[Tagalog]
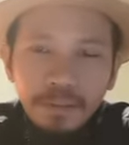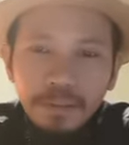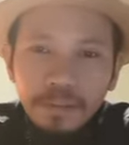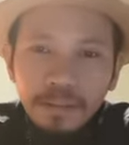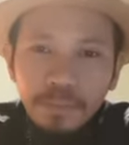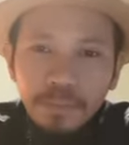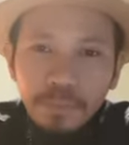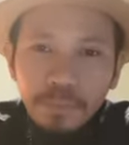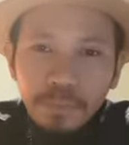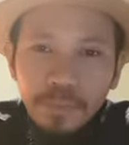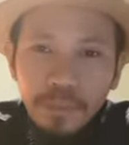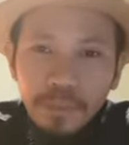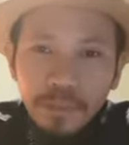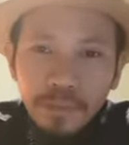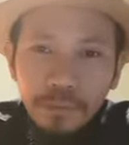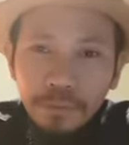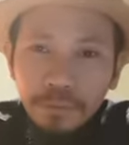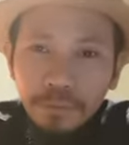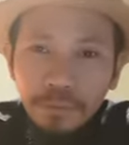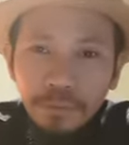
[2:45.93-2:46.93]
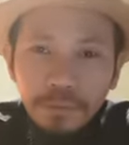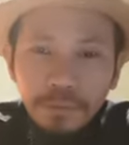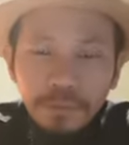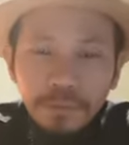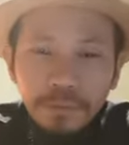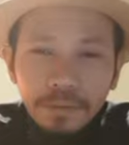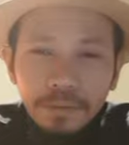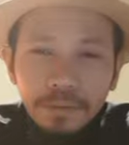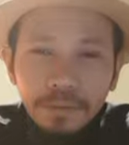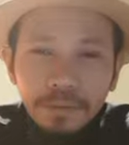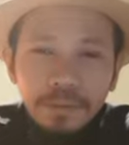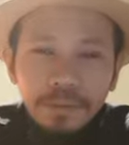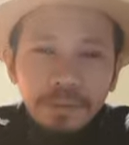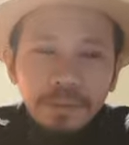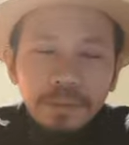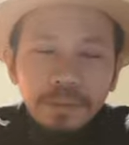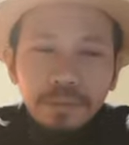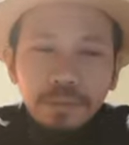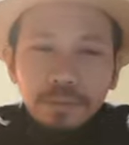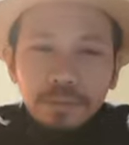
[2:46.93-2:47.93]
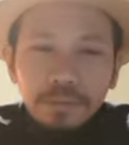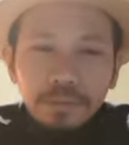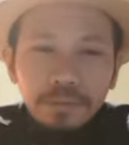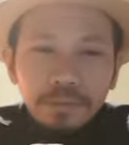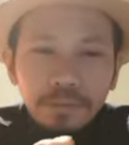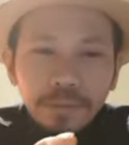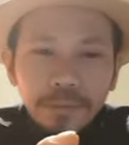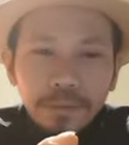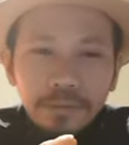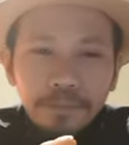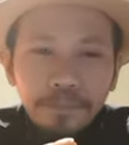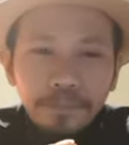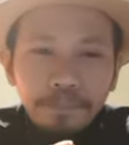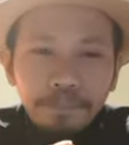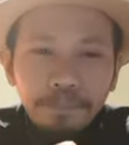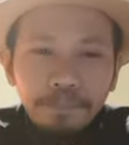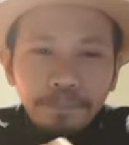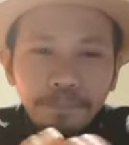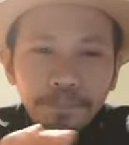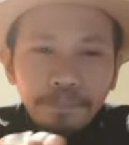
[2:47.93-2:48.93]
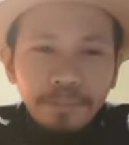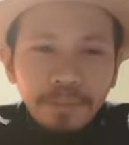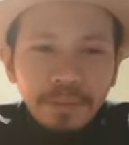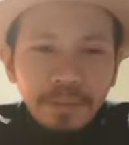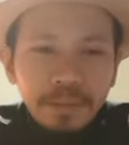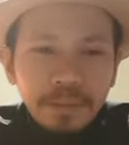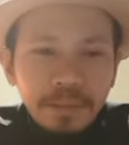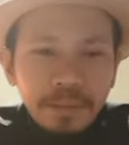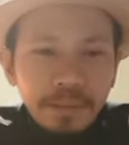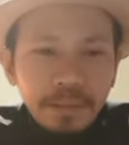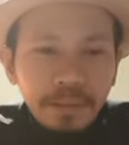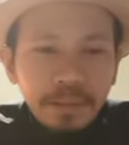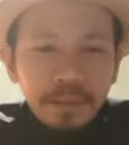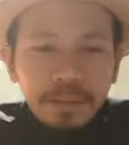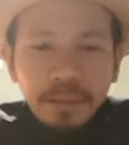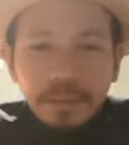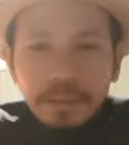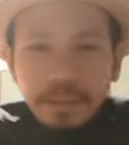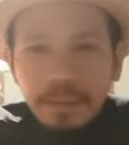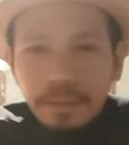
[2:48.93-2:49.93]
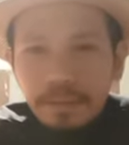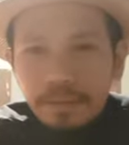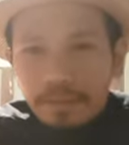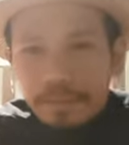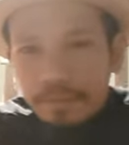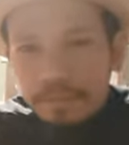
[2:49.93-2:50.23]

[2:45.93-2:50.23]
GB video ito yung ano yan